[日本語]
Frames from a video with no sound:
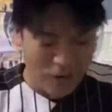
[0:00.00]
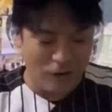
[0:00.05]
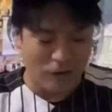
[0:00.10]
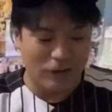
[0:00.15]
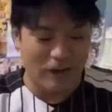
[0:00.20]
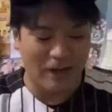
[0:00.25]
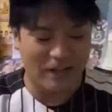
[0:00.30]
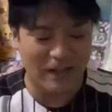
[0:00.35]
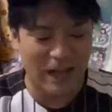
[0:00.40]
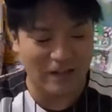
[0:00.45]

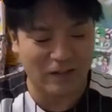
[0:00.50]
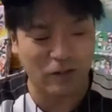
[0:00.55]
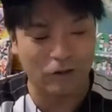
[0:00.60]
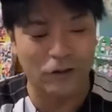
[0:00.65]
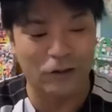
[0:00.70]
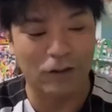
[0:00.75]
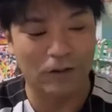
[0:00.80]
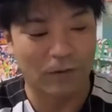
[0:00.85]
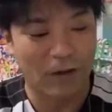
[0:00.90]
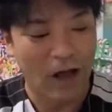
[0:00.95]
とで早
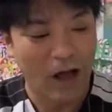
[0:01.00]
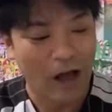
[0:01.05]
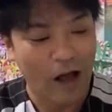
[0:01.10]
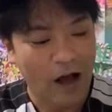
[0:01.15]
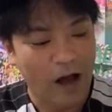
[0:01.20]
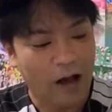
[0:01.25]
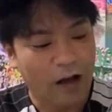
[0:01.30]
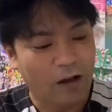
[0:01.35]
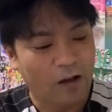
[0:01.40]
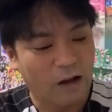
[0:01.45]
速
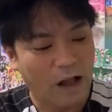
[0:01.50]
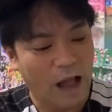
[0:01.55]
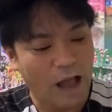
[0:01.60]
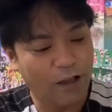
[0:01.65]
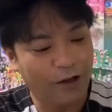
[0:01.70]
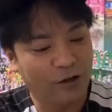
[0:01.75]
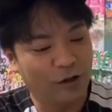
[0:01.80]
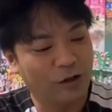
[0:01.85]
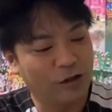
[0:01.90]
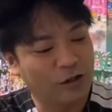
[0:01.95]

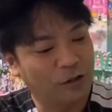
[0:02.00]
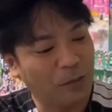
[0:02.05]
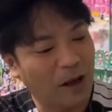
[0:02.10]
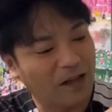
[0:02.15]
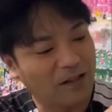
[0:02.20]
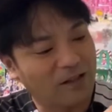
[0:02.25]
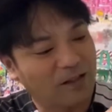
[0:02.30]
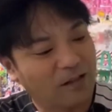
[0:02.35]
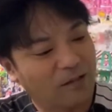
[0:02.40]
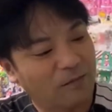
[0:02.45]
開封します。